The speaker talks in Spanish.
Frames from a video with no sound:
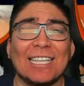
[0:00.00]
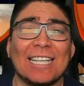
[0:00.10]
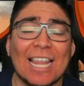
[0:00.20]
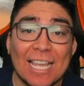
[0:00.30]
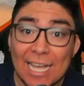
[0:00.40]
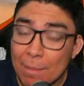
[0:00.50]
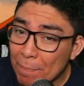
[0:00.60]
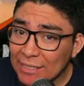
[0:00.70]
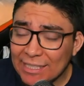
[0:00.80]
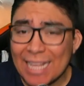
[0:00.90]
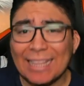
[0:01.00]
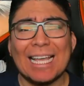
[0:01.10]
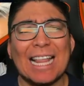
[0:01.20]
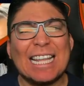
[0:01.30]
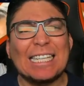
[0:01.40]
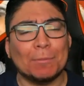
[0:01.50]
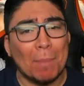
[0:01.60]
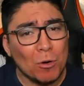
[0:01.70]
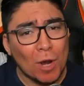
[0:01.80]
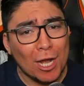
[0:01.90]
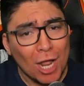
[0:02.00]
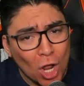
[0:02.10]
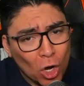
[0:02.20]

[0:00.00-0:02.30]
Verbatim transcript: El día de ayer el presidente Andrés Manuel